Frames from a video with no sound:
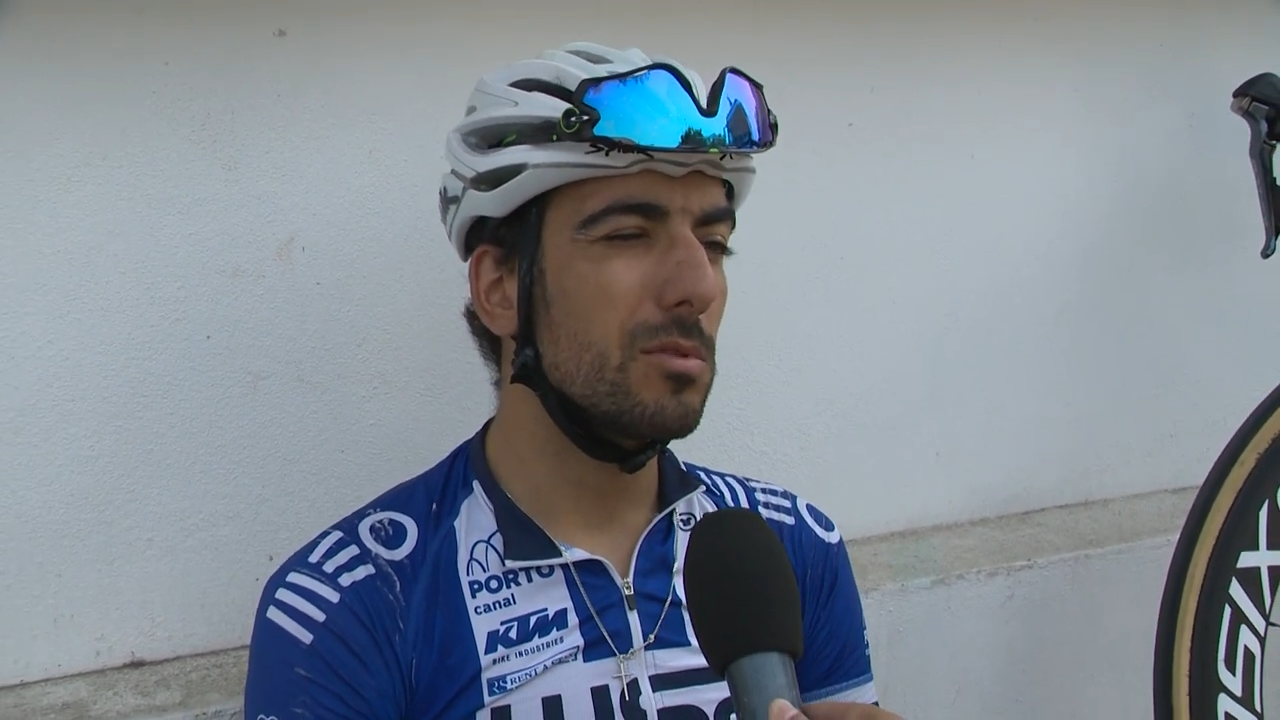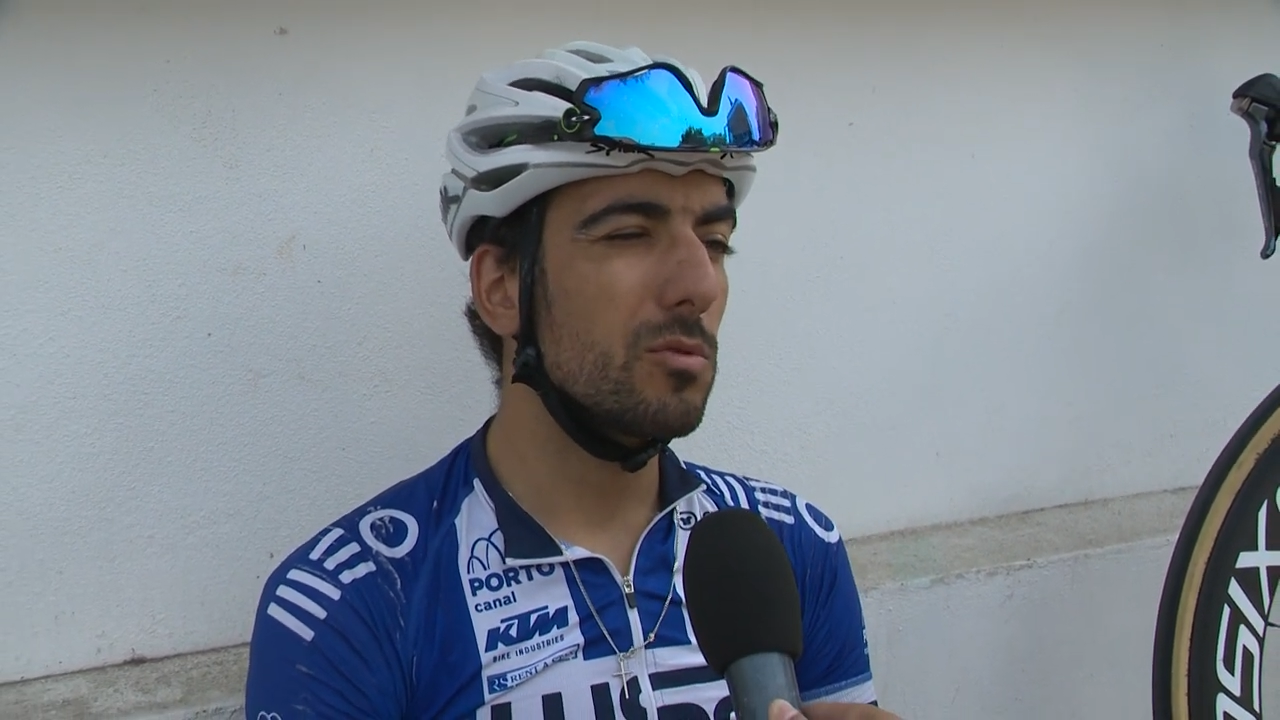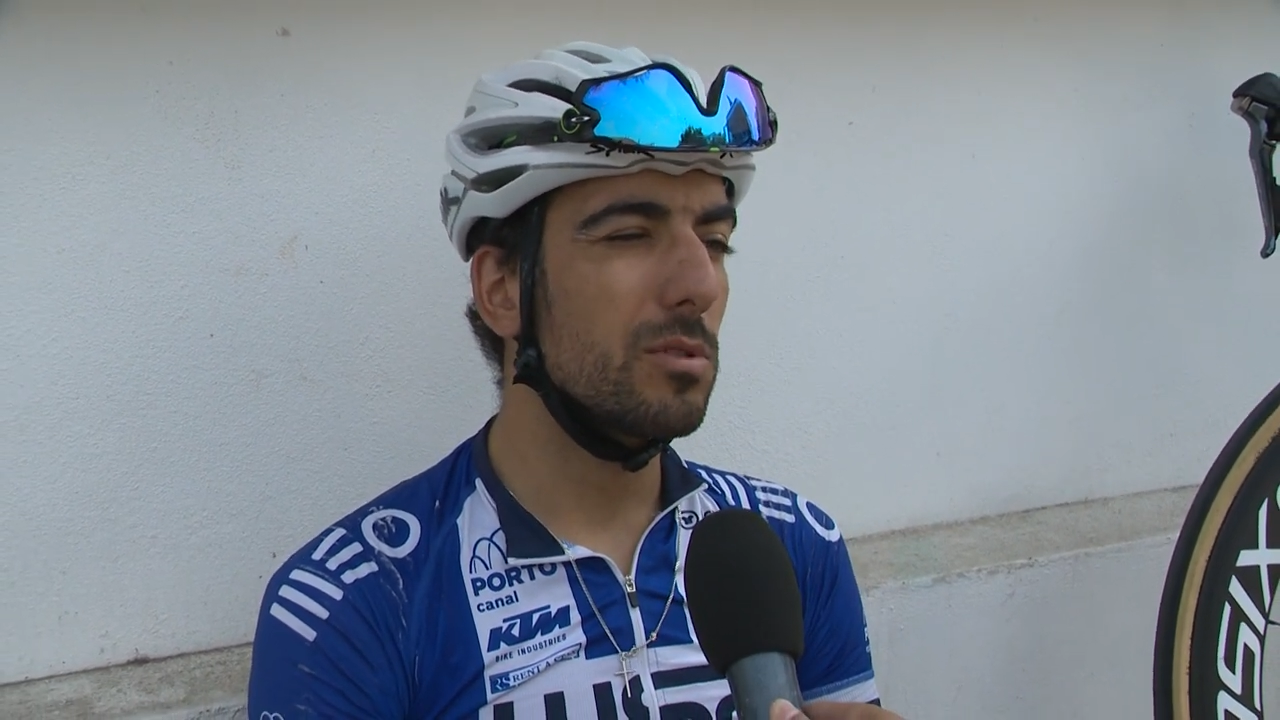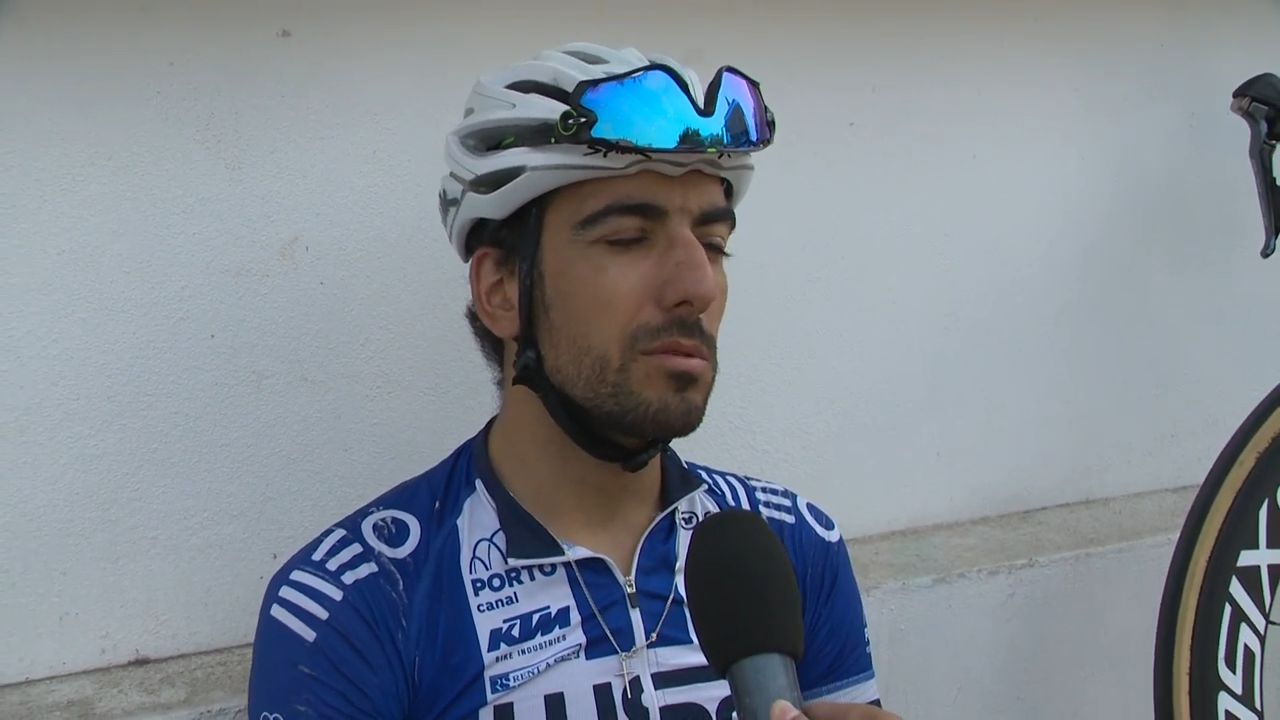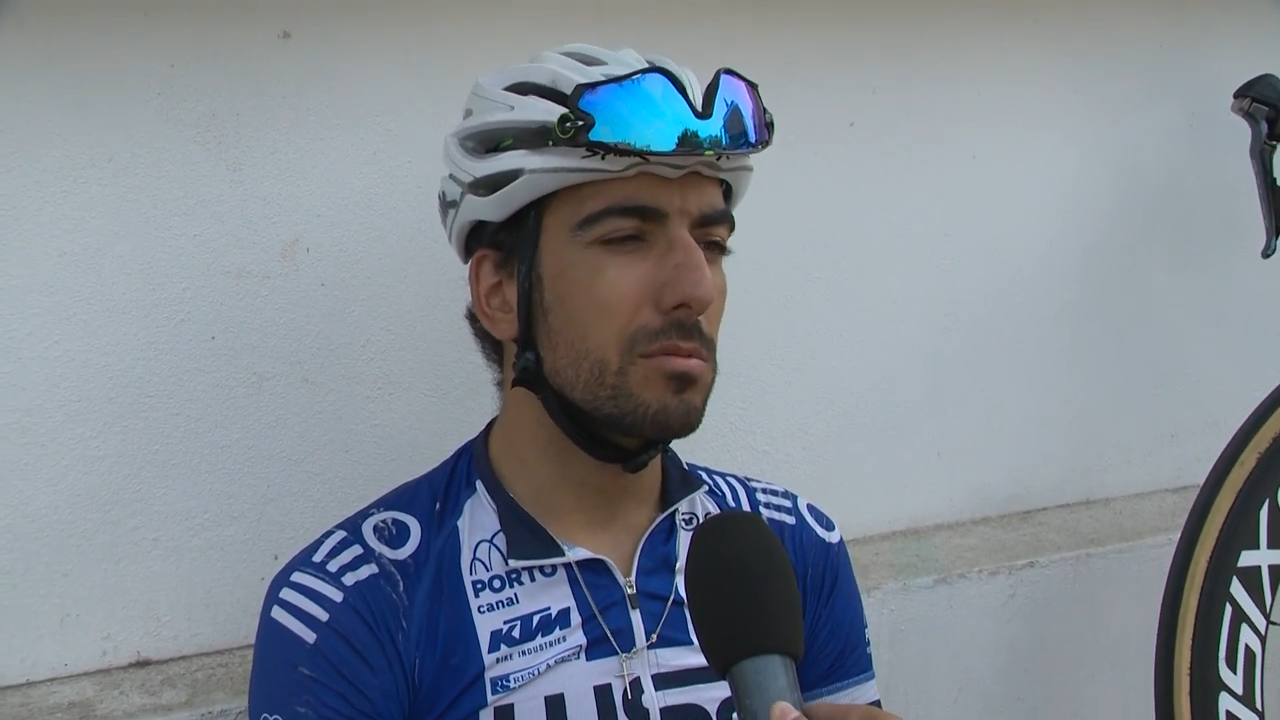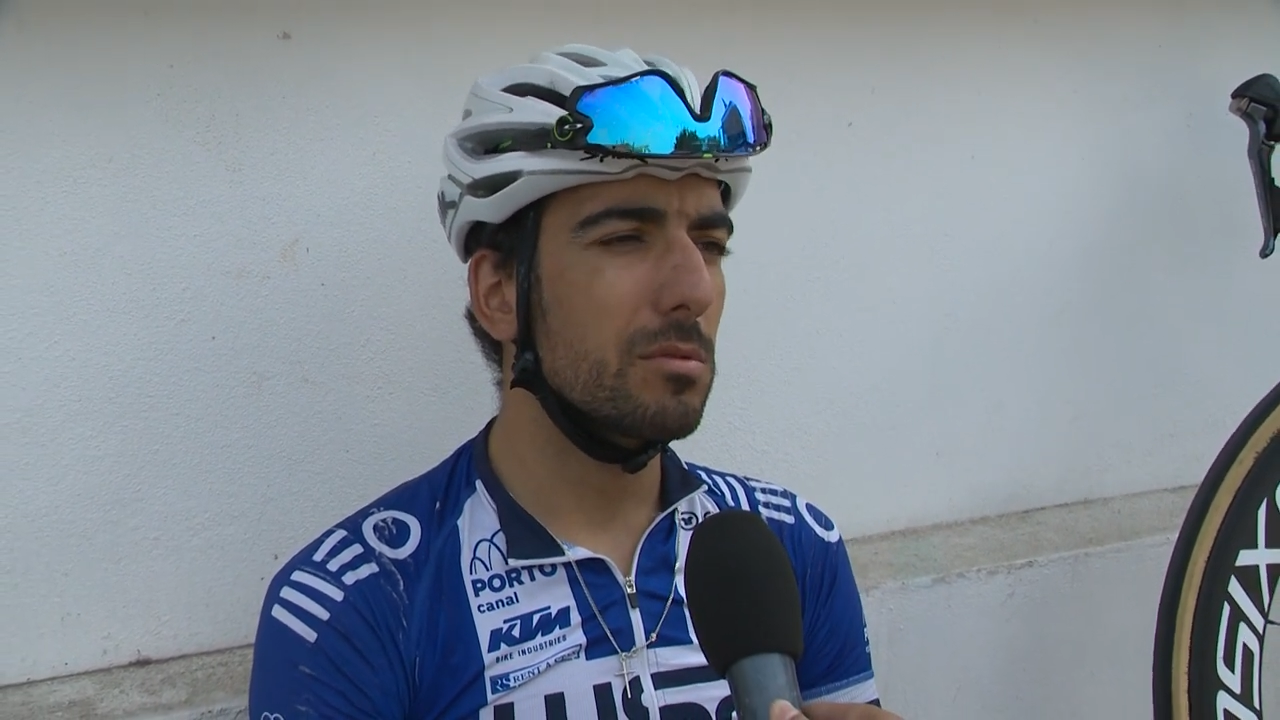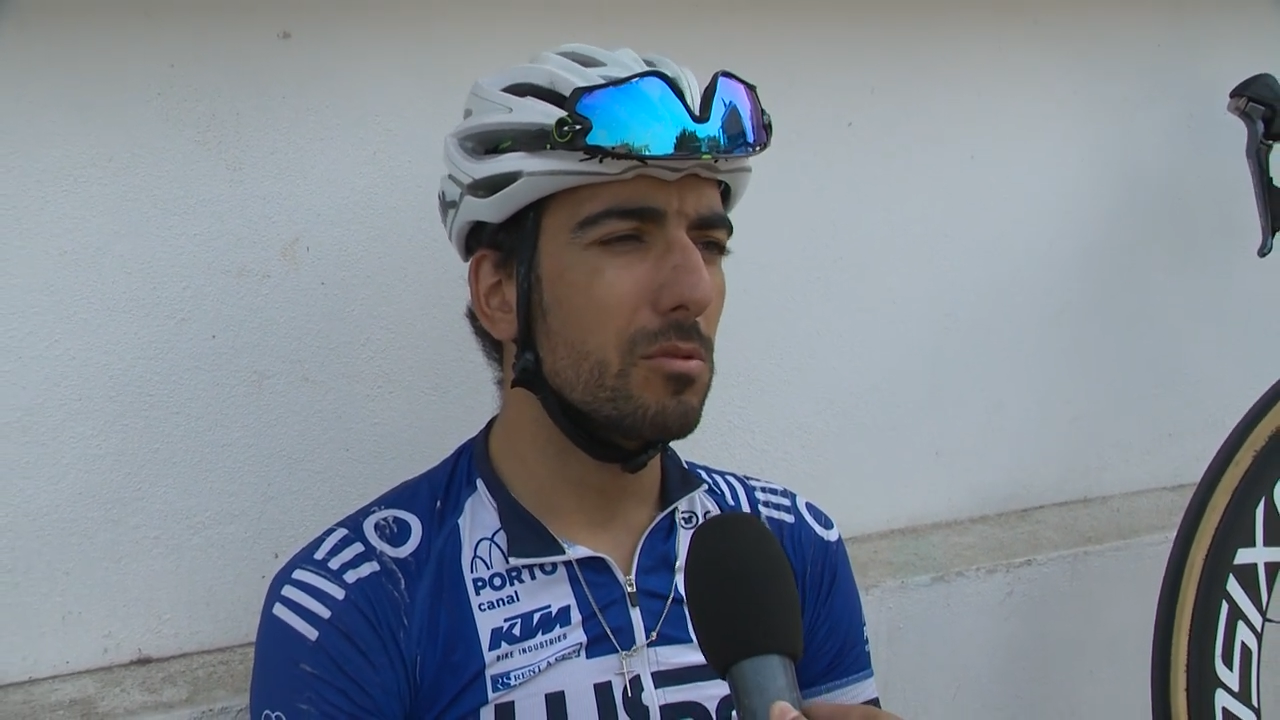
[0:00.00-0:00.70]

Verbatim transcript: não tive